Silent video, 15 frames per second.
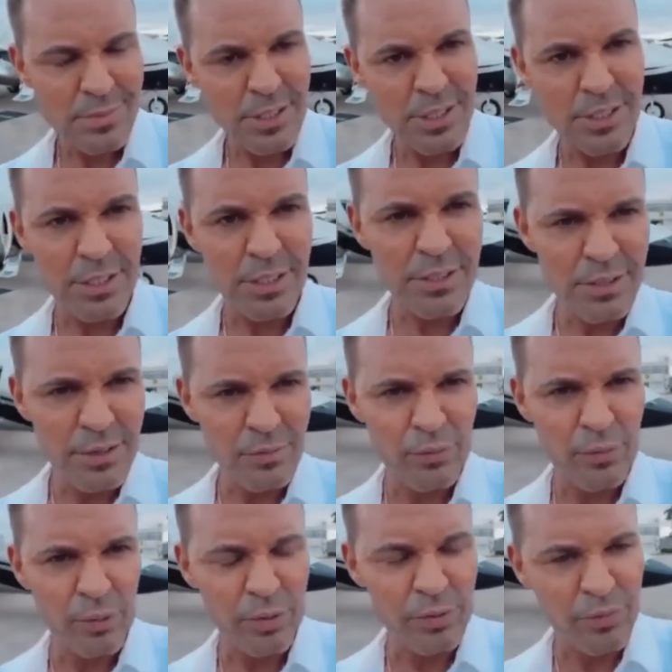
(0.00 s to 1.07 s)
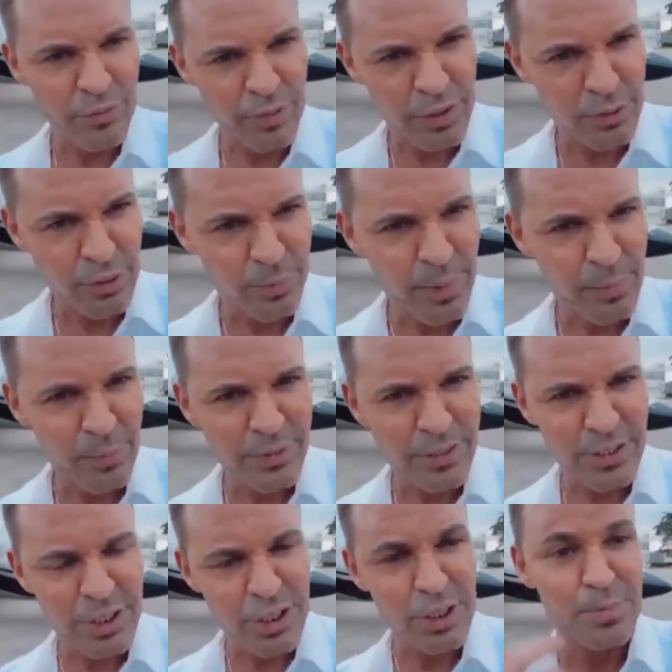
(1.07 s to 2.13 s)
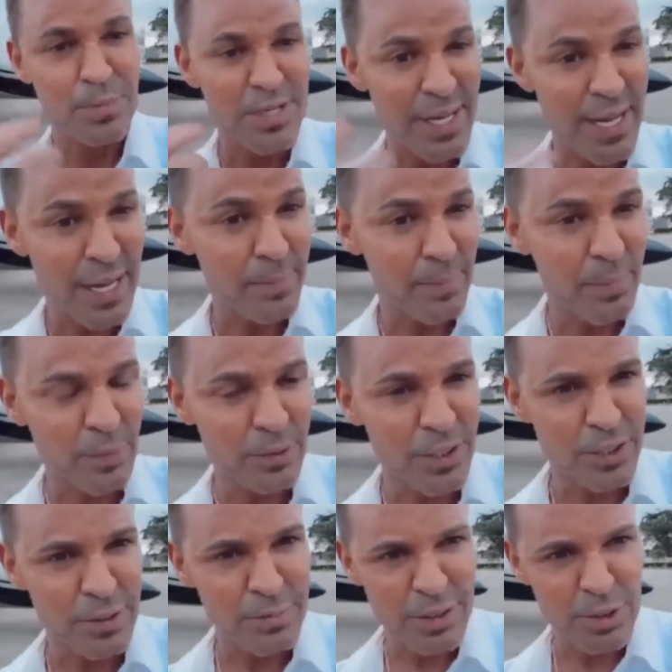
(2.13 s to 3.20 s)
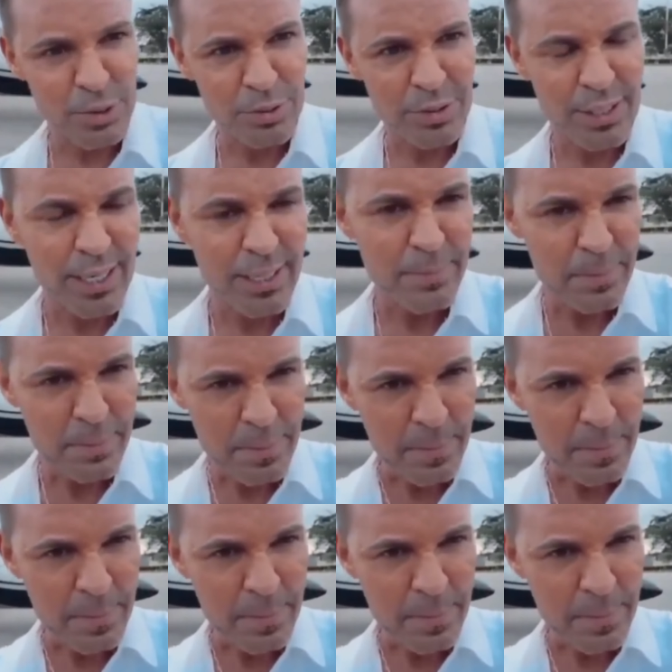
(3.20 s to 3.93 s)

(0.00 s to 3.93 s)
Mas eles não foram feitos para poder te espinhar, para poder te machucar.